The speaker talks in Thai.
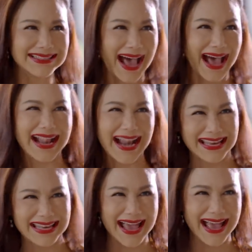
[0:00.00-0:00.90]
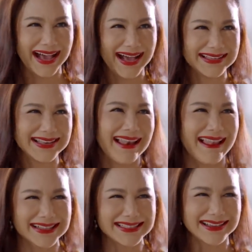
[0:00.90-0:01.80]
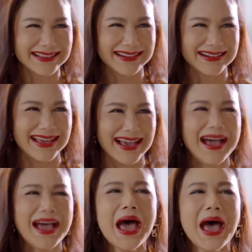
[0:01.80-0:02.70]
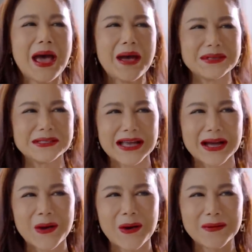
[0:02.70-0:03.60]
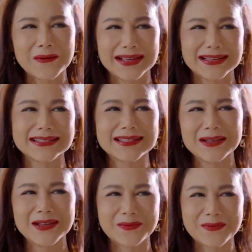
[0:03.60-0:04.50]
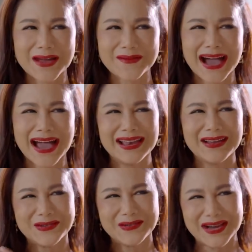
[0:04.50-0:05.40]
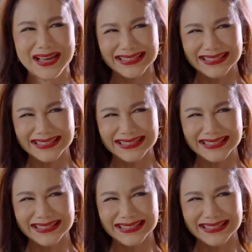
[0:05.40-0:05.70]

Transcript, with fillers: สาไข่เนี่ยน่ารักจังเลยอะแอบไปสั่งของขวัญกับช่อดอกไม้มาให้เราด้วย